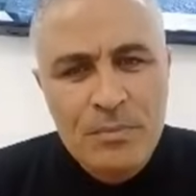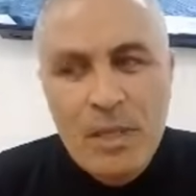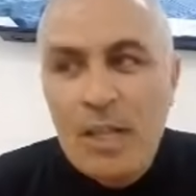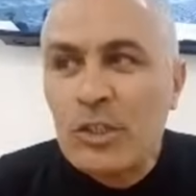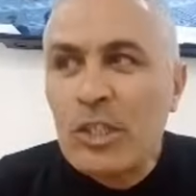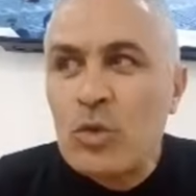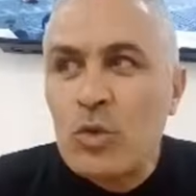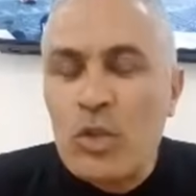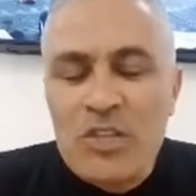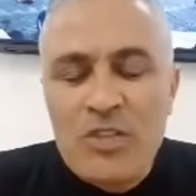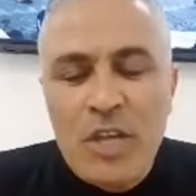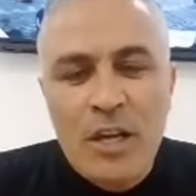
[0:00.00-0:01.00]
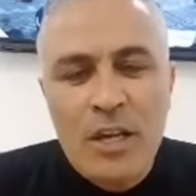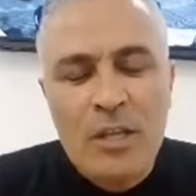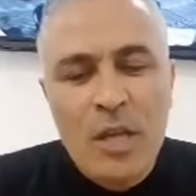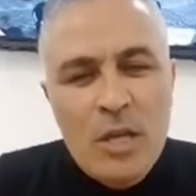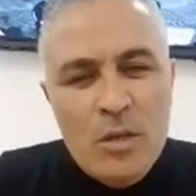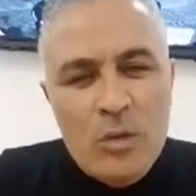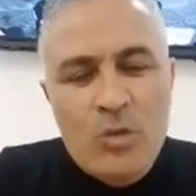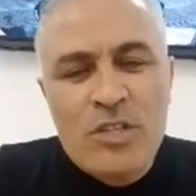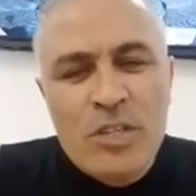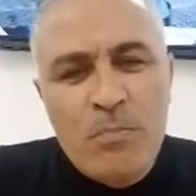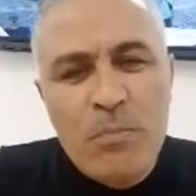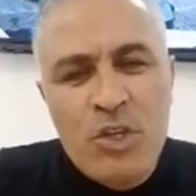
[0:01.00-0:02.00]
حطيت لي تحريض
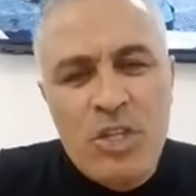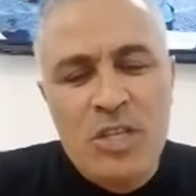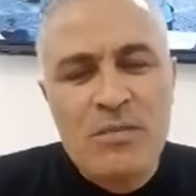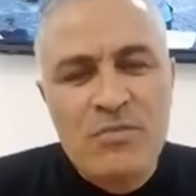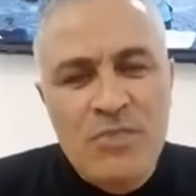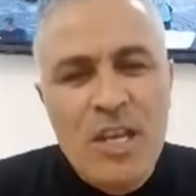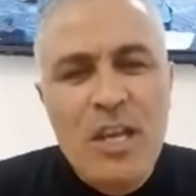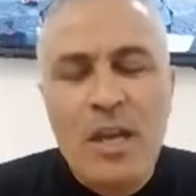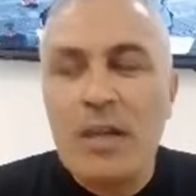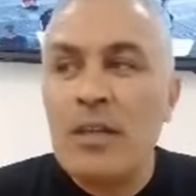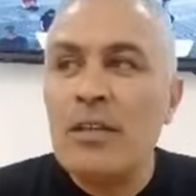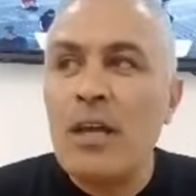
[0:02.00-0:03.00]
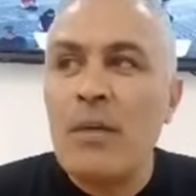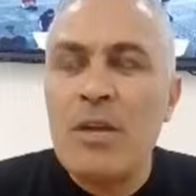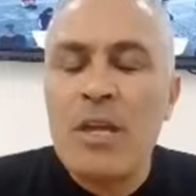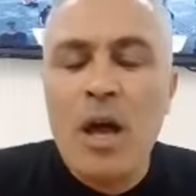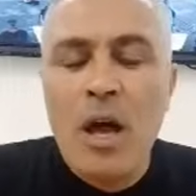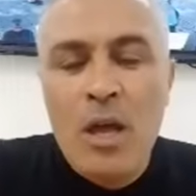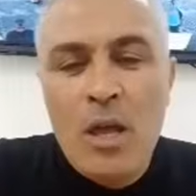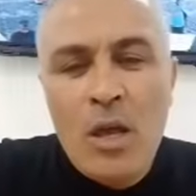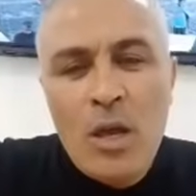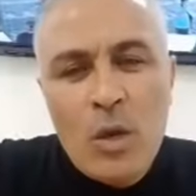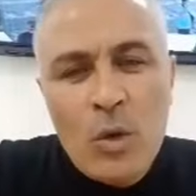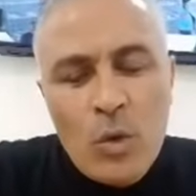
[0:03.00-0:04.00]
والسب والشتم فيه نظاميه
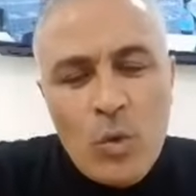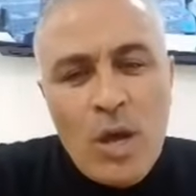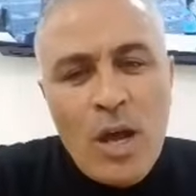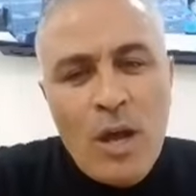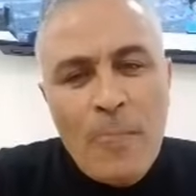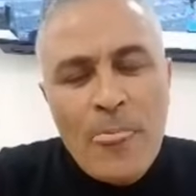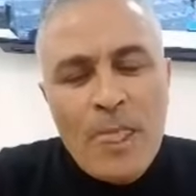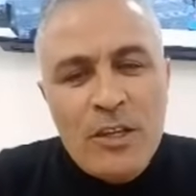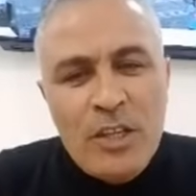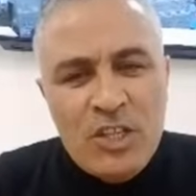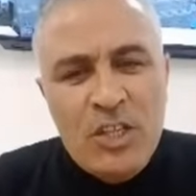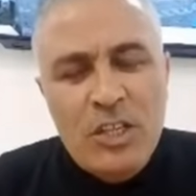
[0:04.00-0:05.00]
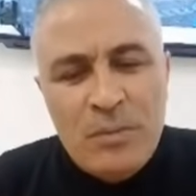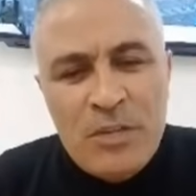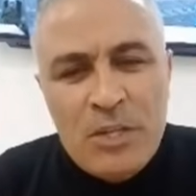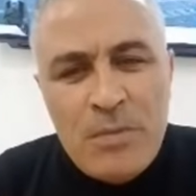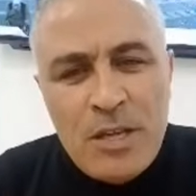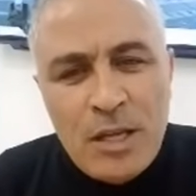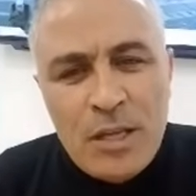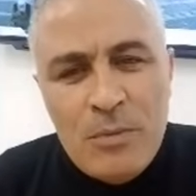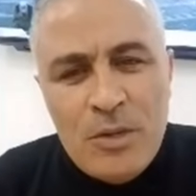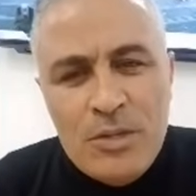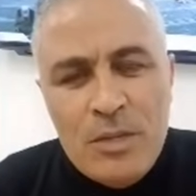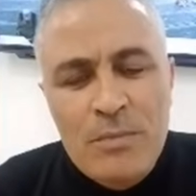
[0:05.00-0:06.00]
والنشاط بجمعيه غير
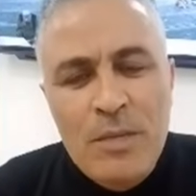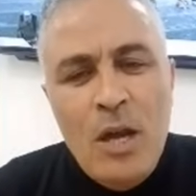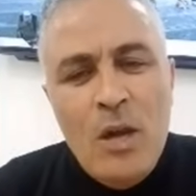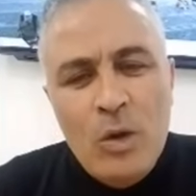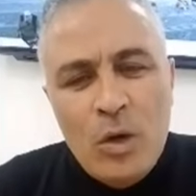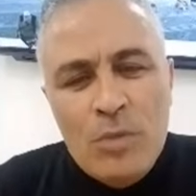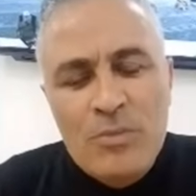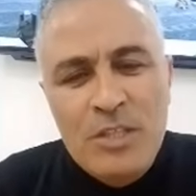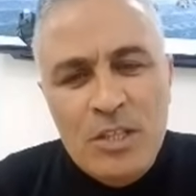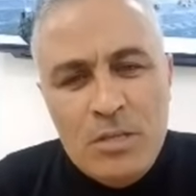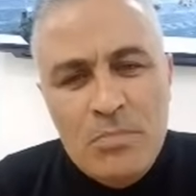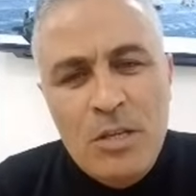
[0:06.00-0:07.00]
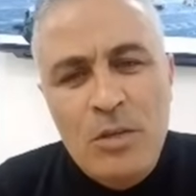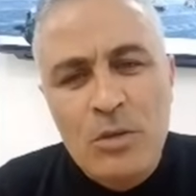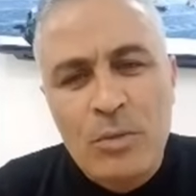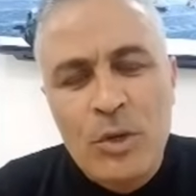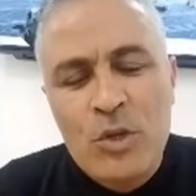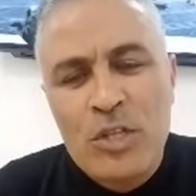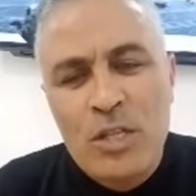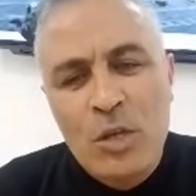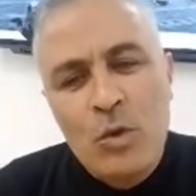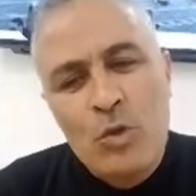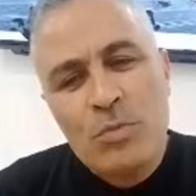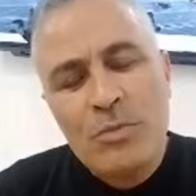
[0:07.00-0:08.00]
معتمده 15 مليون بروسي
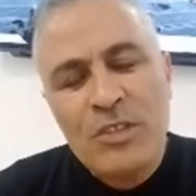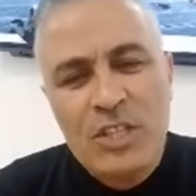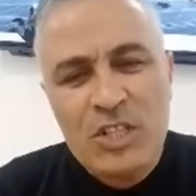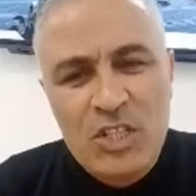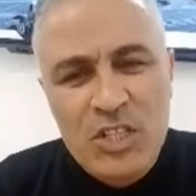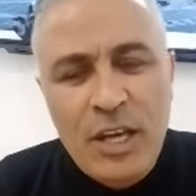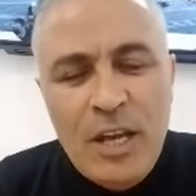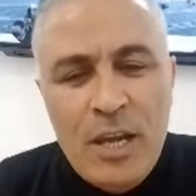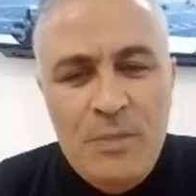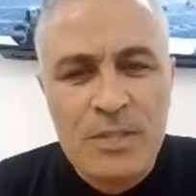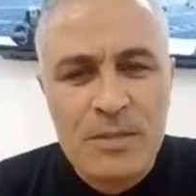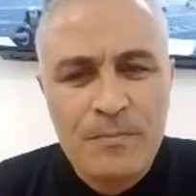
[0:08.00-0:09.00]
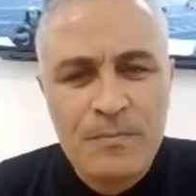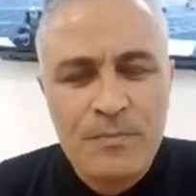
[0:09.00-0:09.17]
و18 شهر حبس